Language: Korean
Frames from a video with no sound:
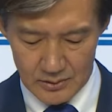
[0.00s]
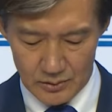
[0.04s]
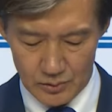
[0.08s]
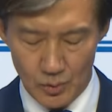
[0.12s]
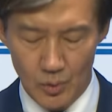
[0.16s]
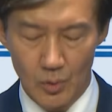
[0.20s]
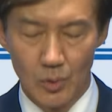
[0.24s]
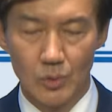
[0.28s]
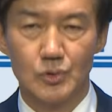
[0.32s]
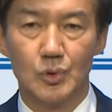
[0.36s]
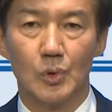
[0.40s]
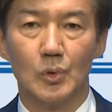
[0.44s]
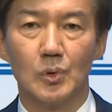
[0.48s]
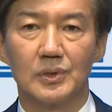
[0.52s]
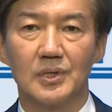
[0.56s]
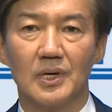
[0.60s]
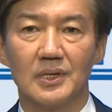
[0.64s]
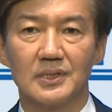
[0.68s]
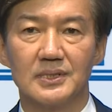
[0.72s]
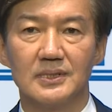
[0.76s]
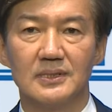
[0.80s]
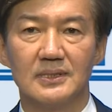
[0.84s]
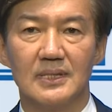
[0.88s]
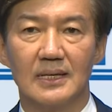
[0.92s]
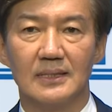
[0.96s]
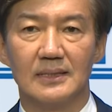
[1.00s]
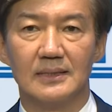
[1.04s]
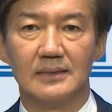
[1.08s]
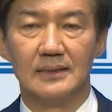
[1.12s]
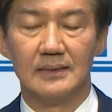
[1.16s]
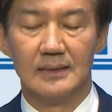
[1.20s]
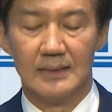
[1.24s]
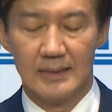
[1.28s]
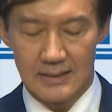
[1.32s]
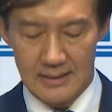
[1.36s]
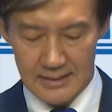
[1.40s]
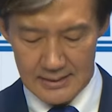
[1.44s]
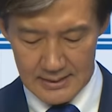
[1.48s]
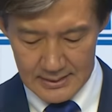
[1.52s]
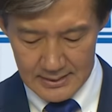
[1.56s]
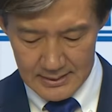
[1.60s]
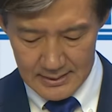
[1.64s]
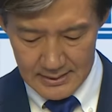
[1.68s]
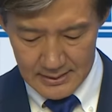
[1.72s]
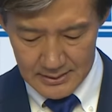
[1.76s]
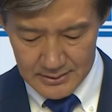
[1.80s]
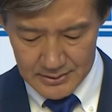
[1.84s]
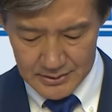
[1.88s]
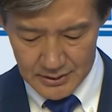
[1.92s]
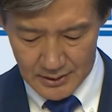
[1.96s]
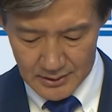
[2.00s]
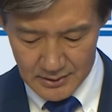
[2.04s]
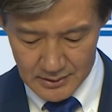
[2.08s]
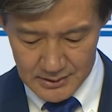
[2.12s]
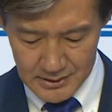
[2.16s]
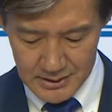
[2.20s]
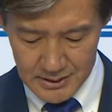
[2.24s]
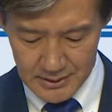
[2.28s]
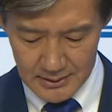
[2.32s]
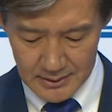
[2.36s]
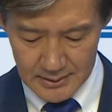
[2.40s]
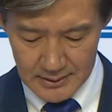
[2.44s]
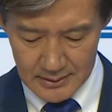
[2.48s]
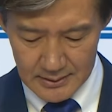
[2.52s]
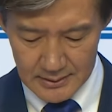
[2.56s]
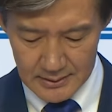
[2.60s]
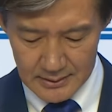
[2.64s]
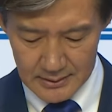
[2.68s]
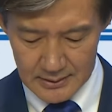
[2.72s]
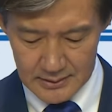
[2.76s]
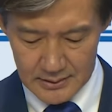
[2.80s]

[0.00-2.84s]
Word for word: 또 조국혁신당은 정치를